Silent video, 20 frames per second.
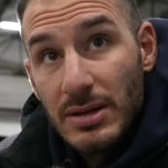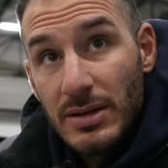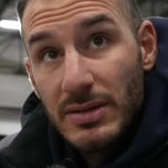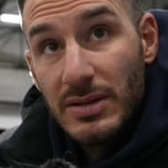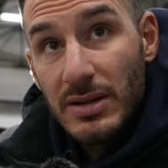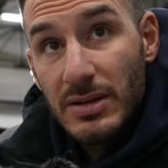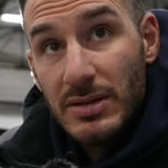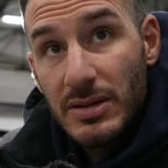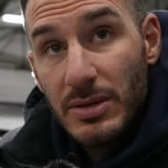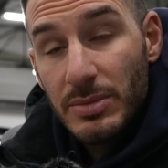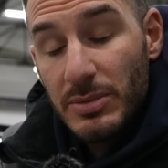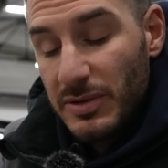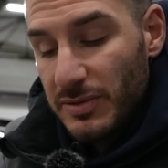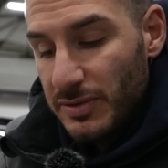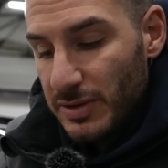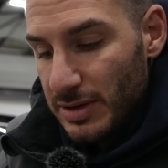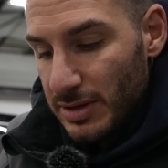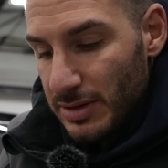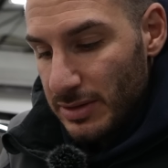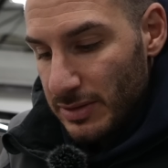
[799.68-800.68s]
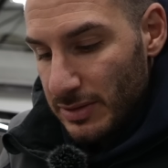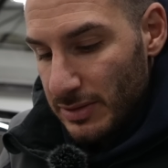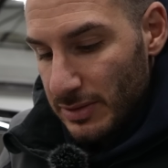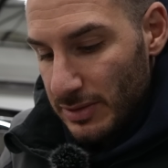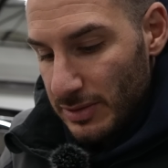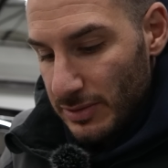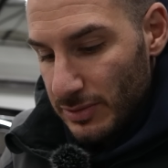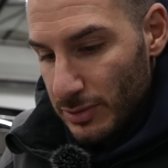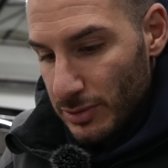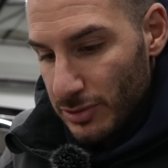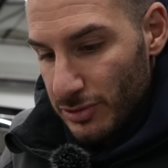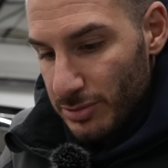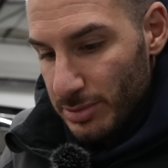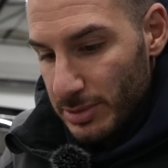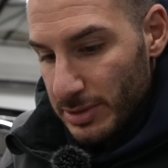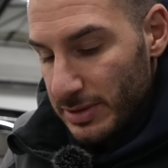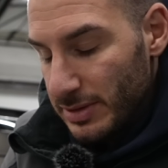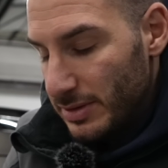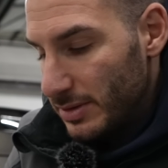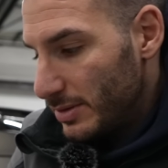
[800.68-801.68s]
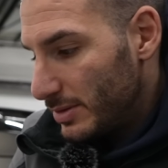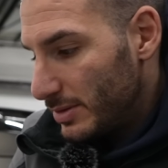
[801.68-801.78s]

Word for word: Das heißt, ich habe die Feder nicht richtig vorgespannt.